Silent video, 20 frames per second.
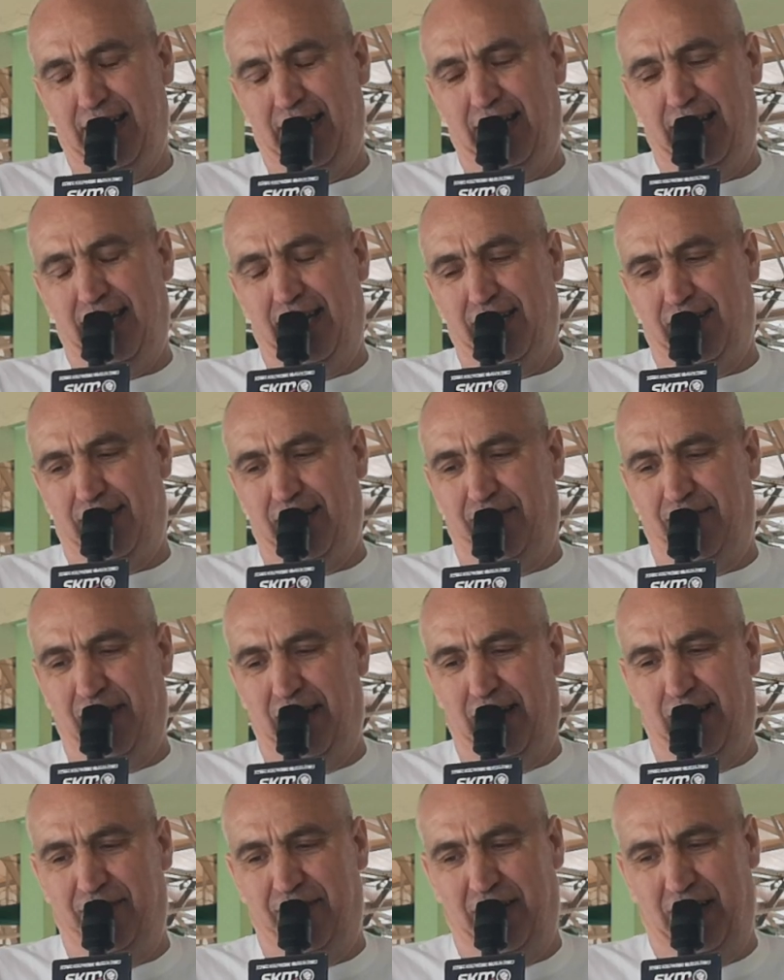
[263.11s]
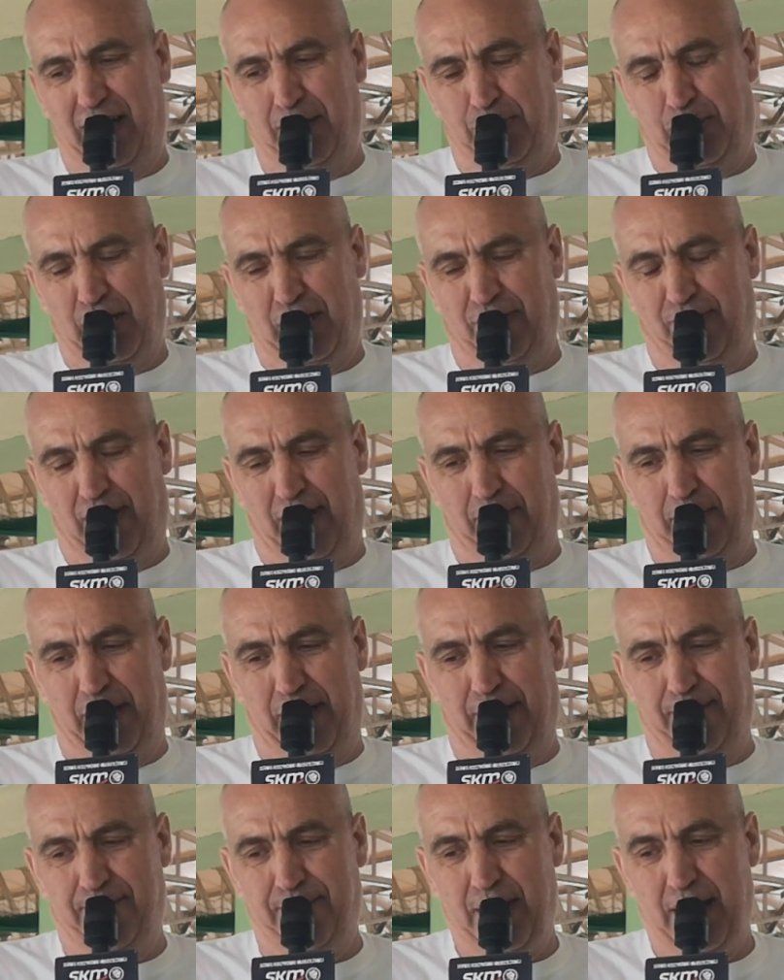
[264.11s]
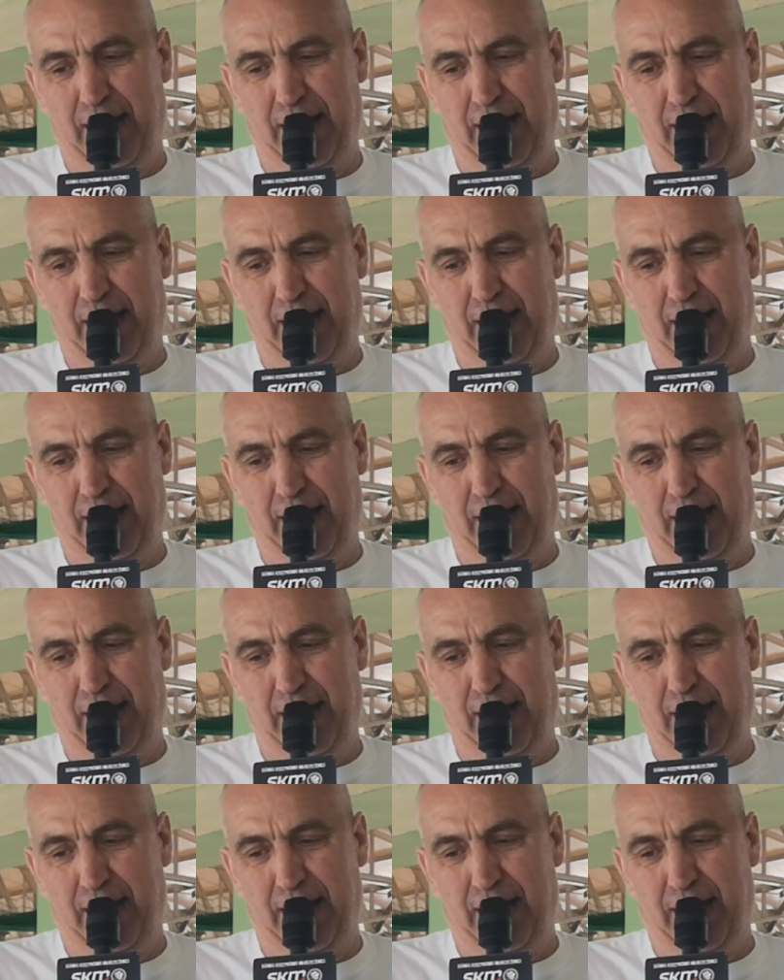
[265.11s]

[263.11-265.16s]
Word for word: i jeszcze wiele, wiele przed Wami.